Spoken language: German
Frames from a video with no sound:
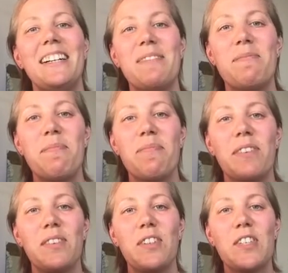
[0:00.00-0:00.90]
ähm,
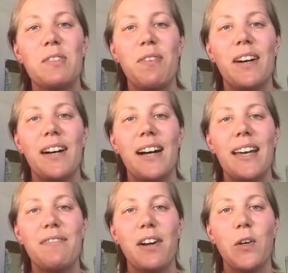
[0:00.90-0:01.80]
und zwar
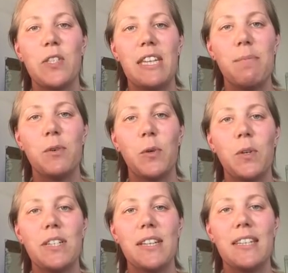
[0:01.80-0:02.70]
einfach aus dem Grund,